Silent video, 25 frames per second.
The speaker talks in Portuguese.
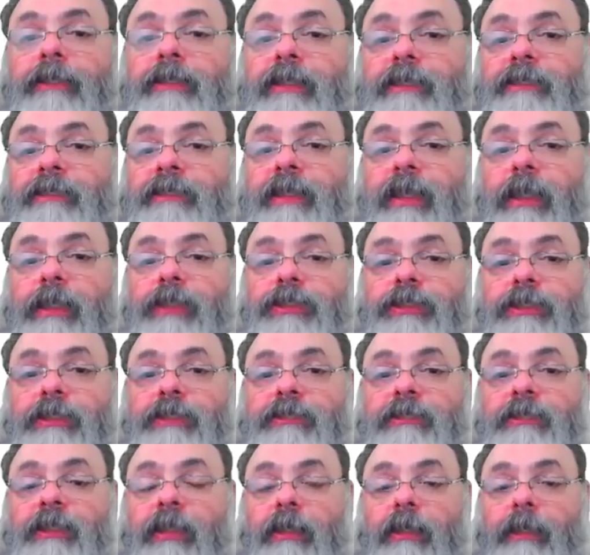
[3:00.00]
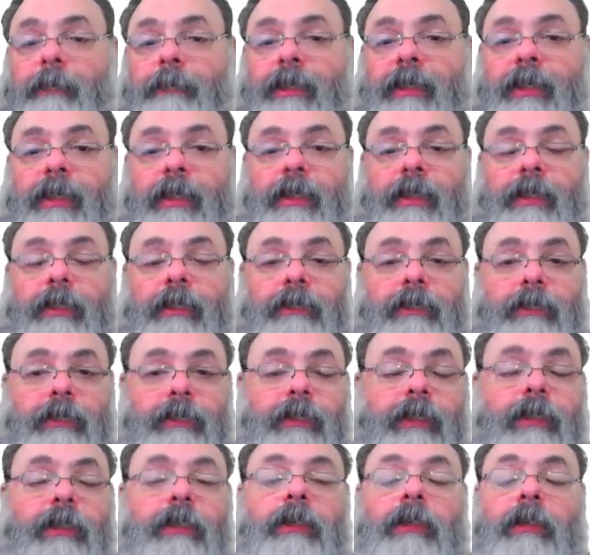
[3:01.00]
esquerdista americana
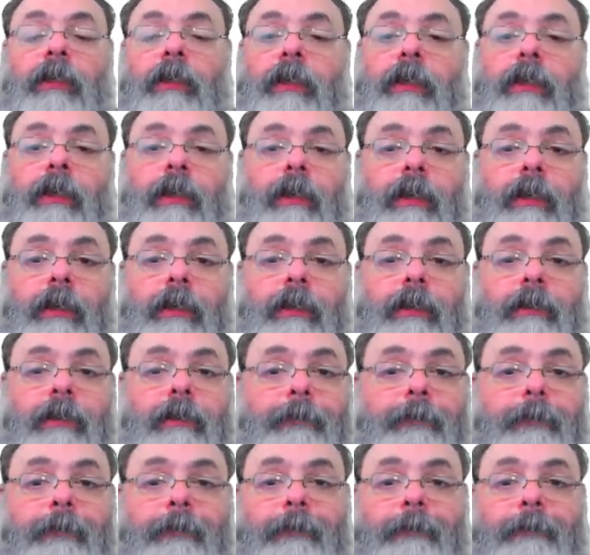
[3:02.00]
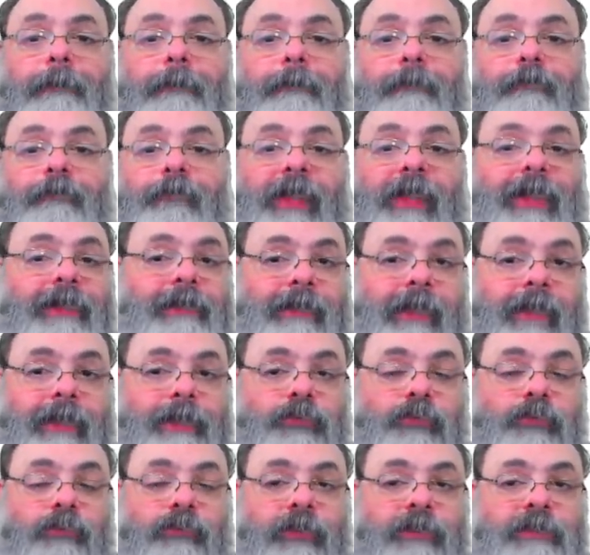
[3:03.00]
né, é, é,
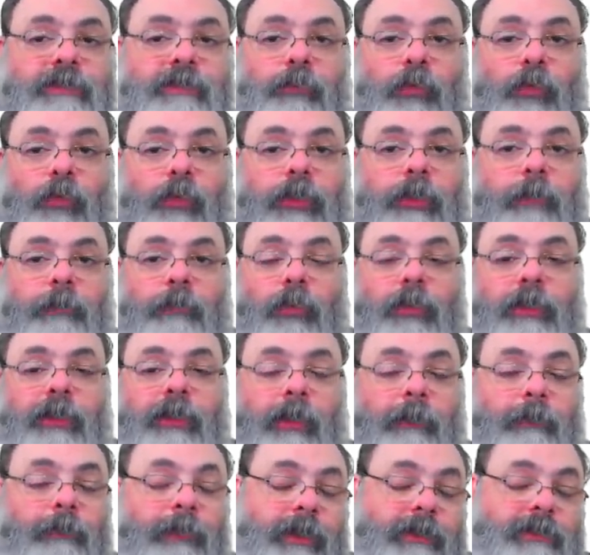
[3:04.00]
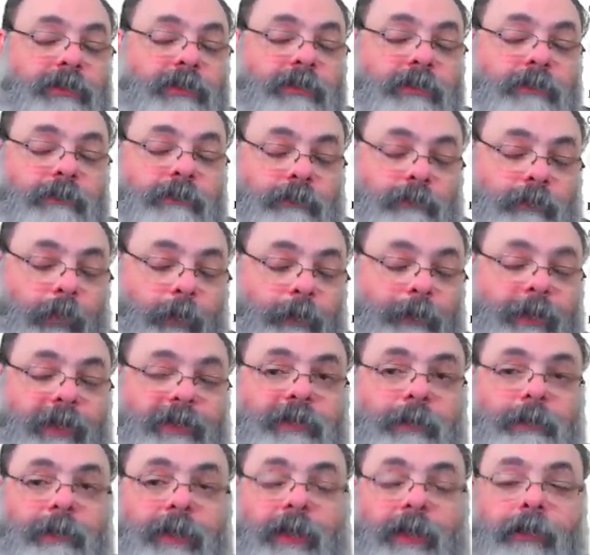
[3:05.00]
detesta o Facebook. Por quê? Porque eles estão
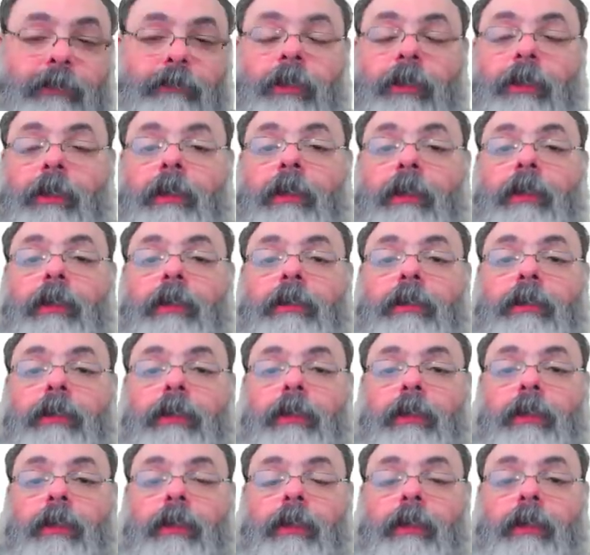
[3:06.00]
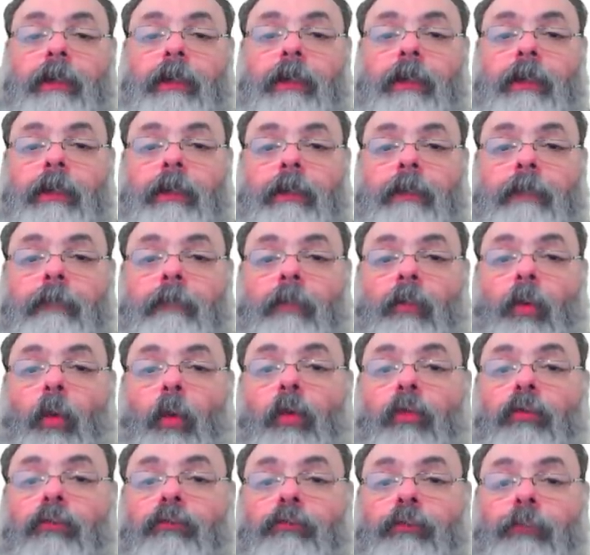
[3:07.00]
percebendo que é, é,
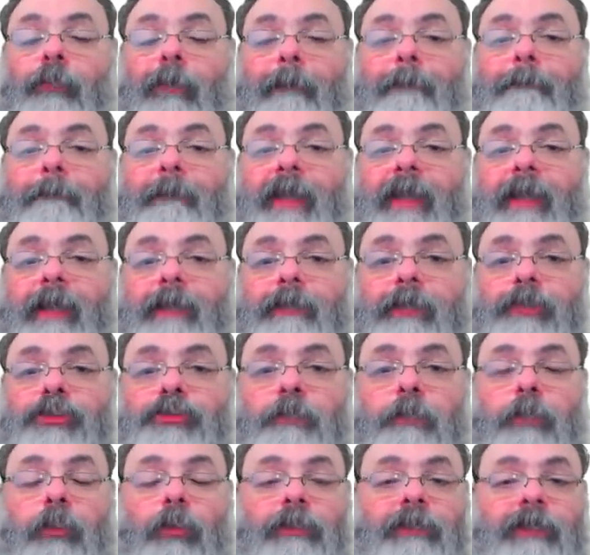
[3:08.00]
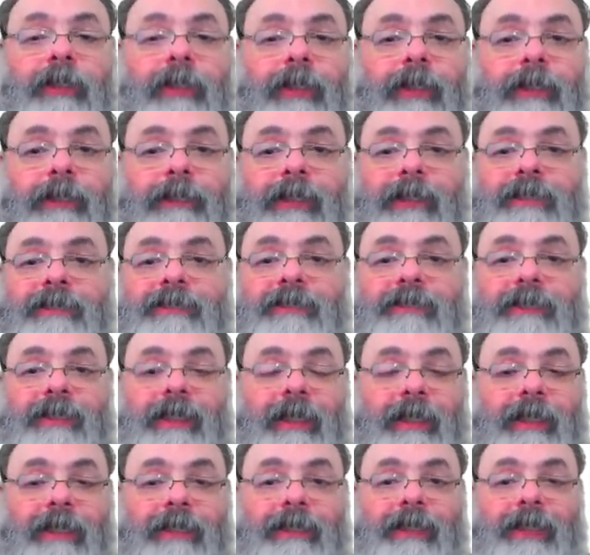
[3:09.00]
houve uma perda de poder da
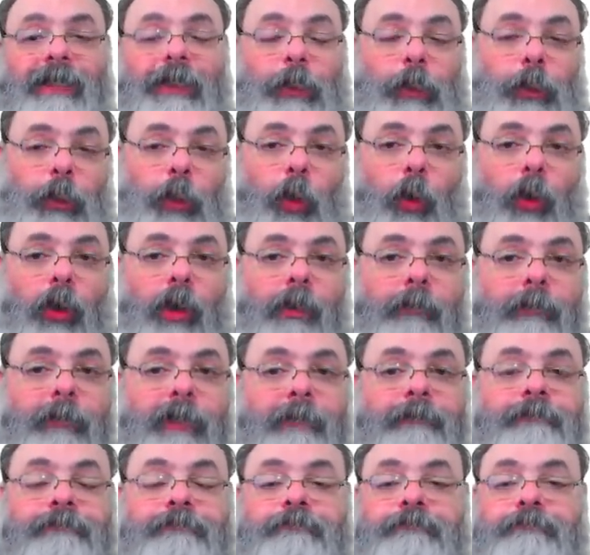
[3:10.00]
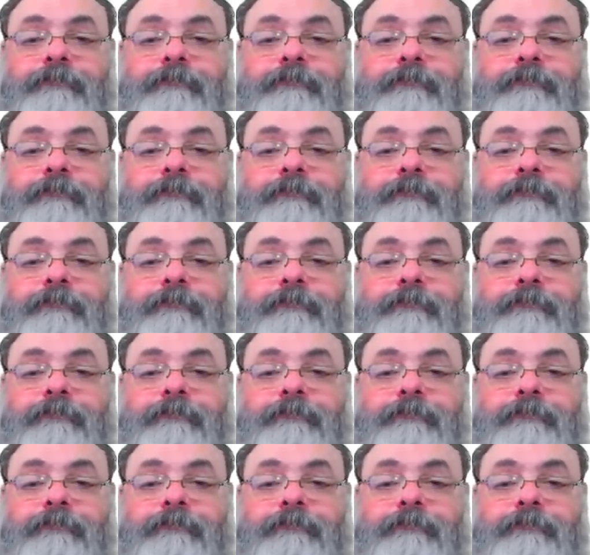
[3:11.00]
esquerda enorme